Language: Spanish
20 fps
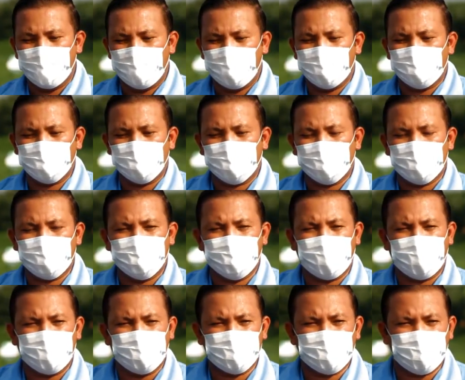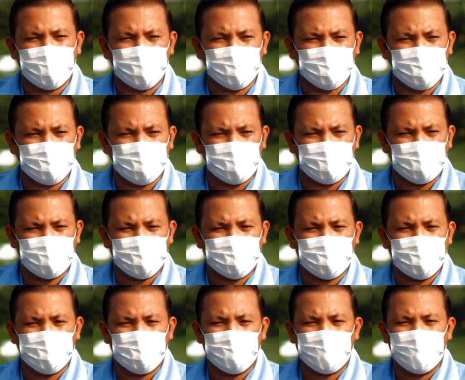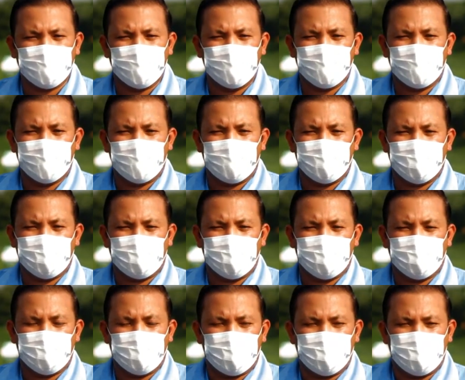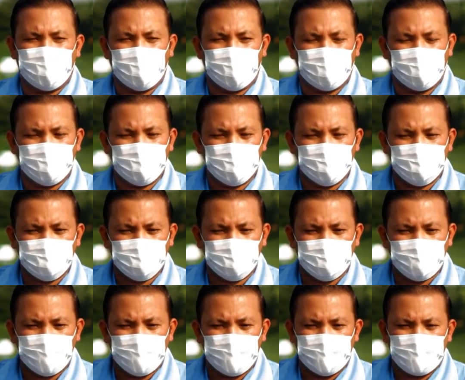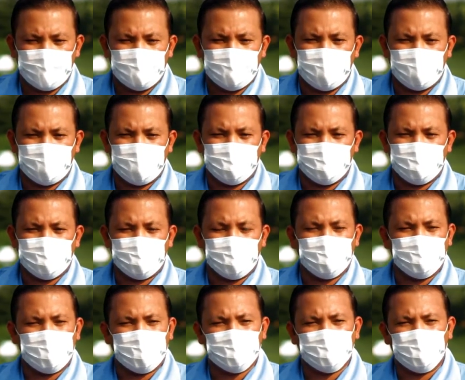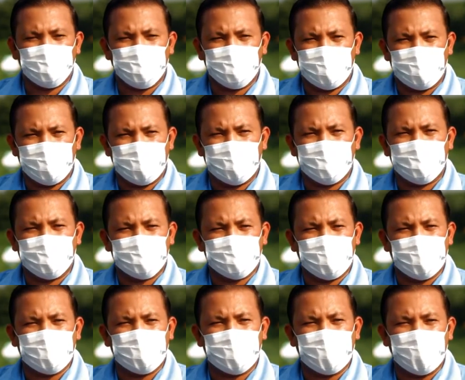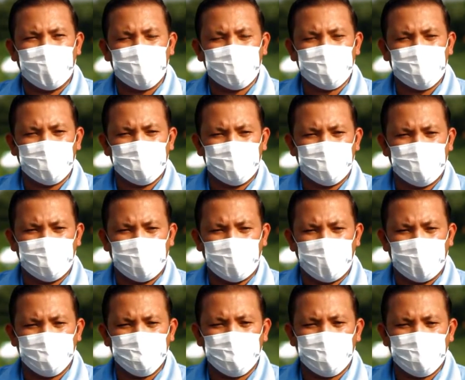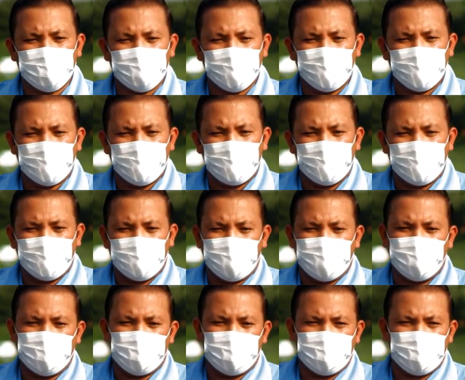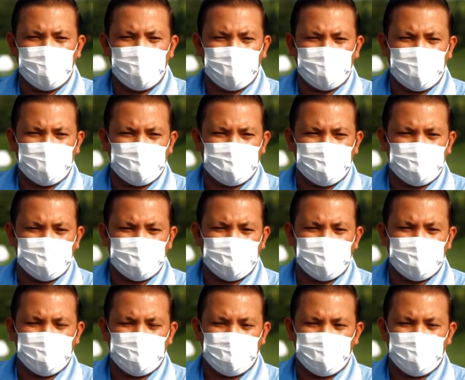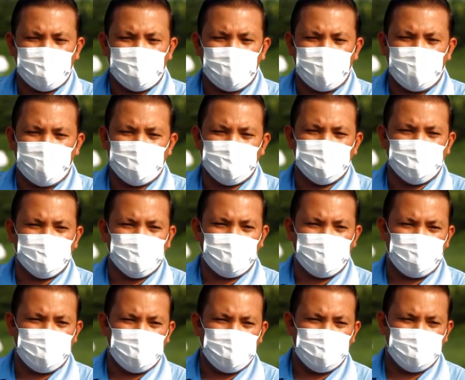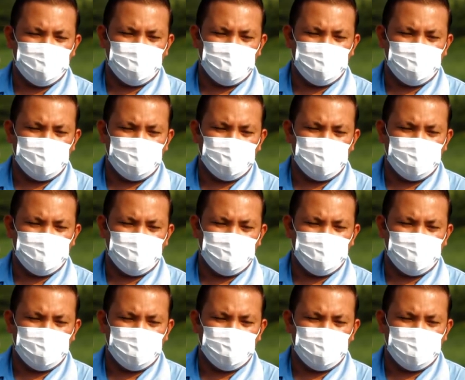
los cortes mecanizados que se realiza eh, el ingenio, ya que posee una solubilidad bastante alta en agua y tiene la característica que al llover